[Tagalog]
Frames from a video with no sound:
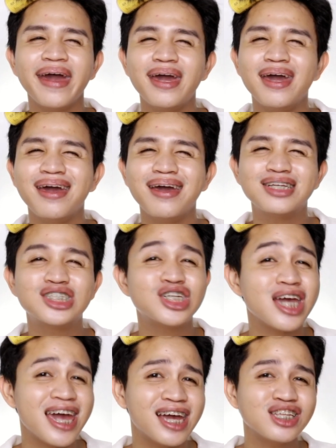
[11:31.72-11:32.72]
a
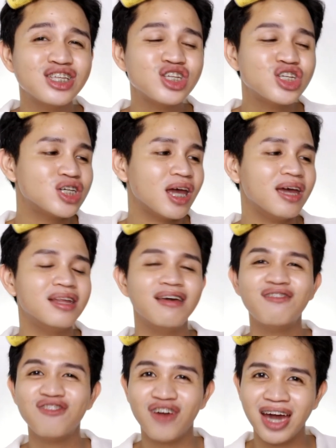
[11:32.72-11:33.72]
change in
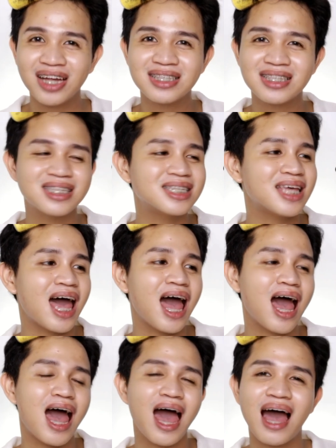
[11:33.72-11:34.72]
effect sa
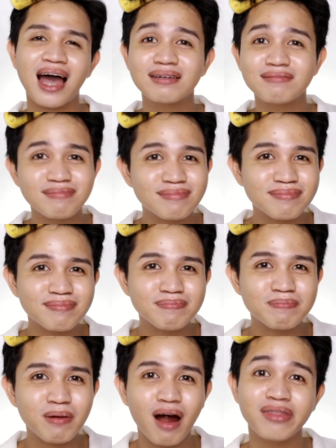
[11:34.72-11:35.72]

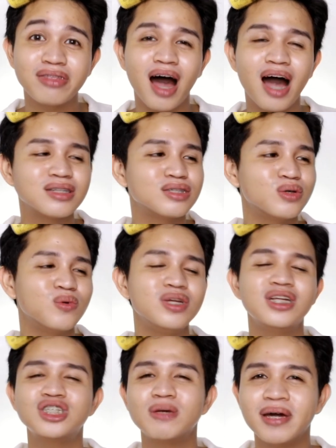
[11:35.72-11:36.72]
product. So,
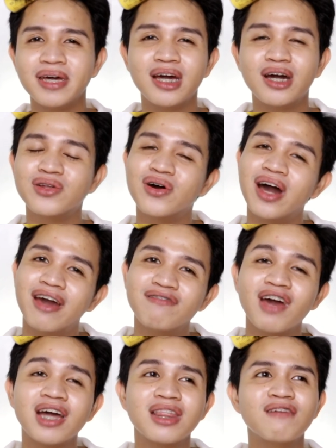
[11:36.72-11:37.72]
hindi na siya maging ganun
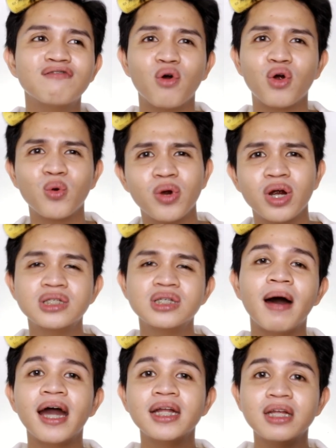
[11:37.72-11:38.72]
ka-effective or
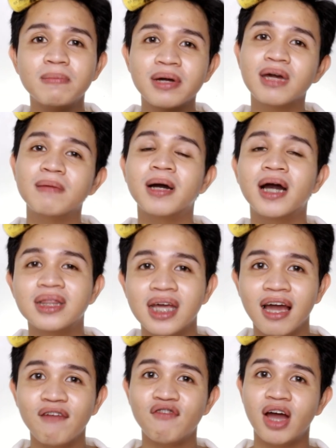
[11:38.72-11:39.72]
worse. Baka hindi maging
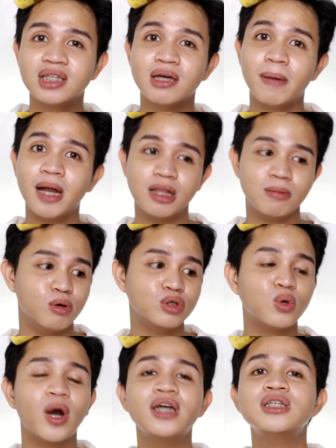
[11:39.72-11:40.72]
maganda yung effect sa balat mo.
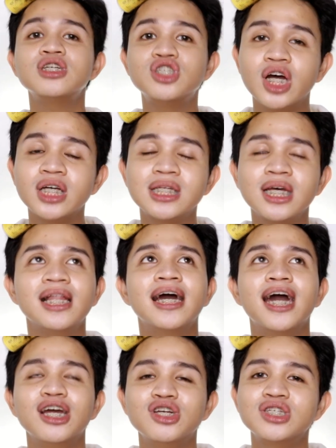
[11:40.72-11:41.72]
So, I suggest na
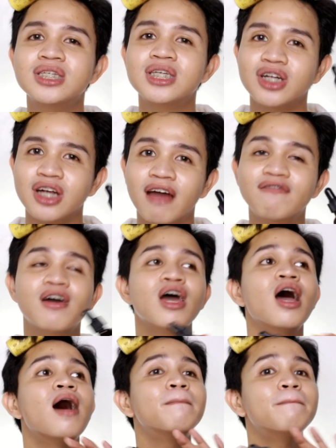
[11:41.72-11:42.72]
ilagay niyo siya sa ref
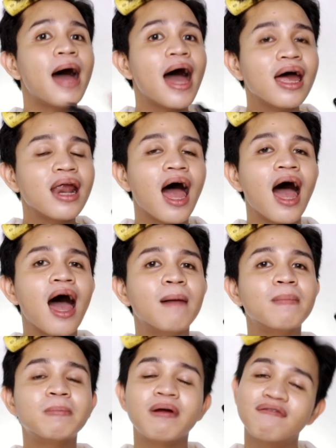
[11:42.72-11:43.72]

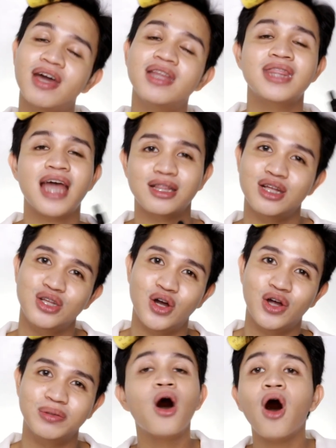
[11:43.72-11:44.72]
para ma-prevent
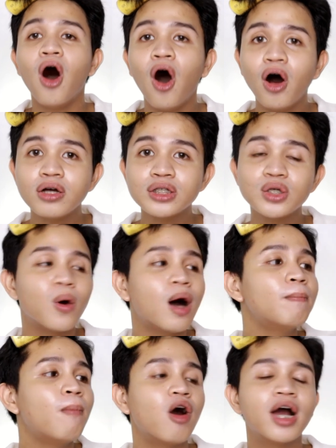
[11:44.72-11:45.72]
natin yon. Also,
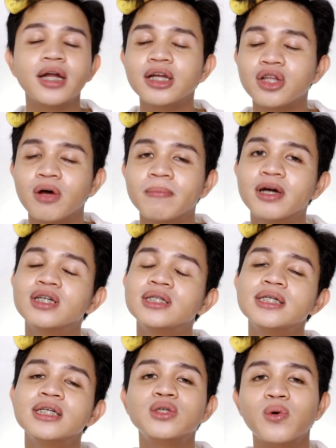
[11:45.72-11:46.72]
ang bongga nito
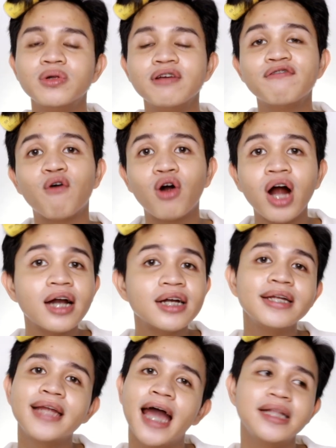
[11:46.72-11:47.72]
because this is only
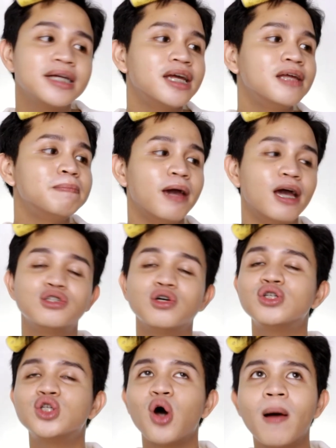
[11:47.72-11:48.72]
499
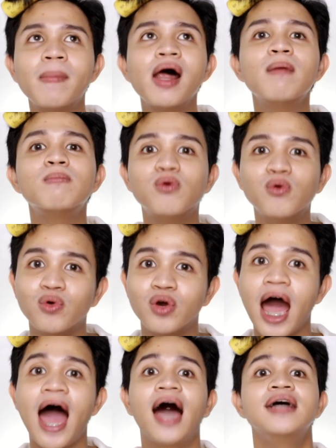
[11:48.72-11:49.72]
pesos. Sobrang
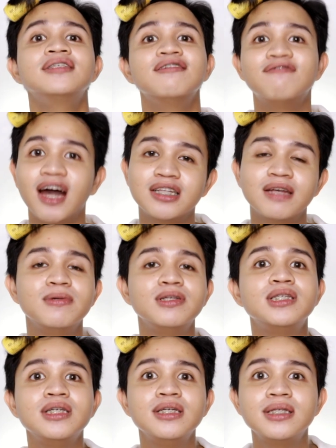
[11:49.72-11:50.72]
mura as a
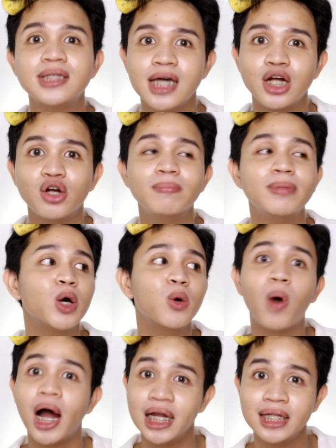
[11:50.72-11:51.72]
vitamin C serum na
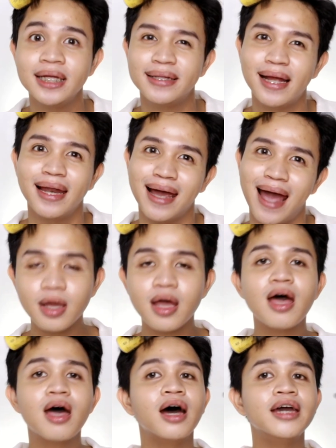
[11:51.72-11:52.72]
quality talaga.
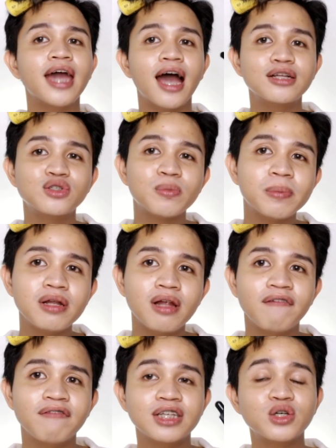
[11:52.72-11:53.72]
Ayan, super
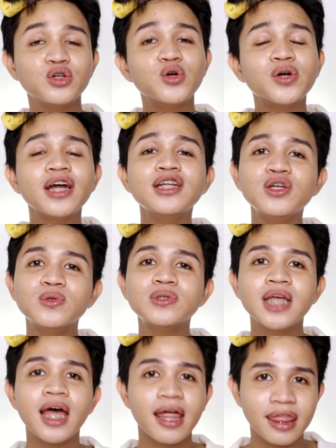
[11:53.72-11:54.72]
love this. So, you can
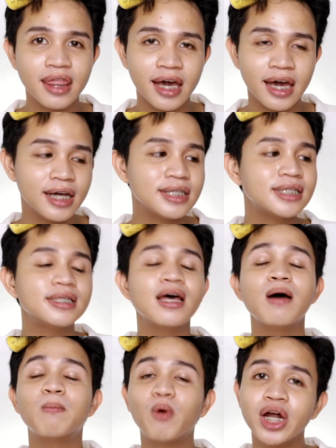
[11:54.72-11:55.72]
use
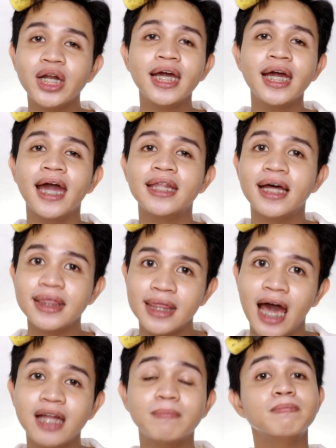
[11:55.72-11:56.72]
this morning and at
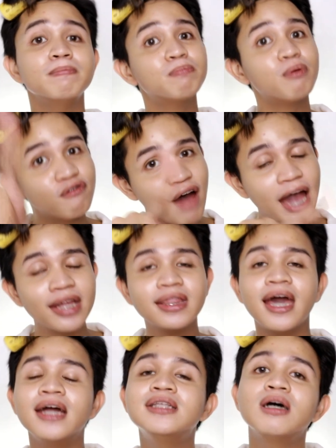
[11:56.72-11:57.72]
night
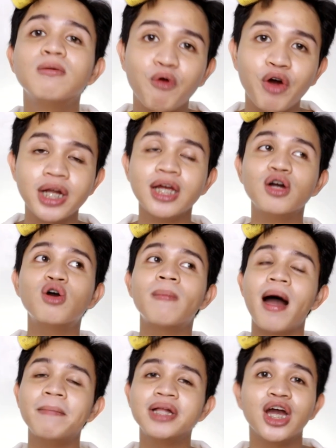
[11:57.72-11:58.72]
provided sa morning
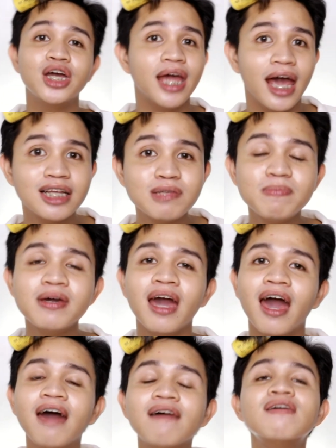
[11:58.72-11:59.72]
gumamit kayo ng
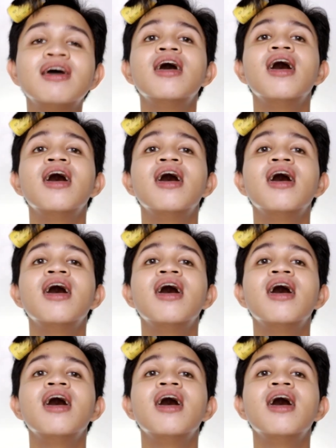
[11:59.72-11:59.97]
SPF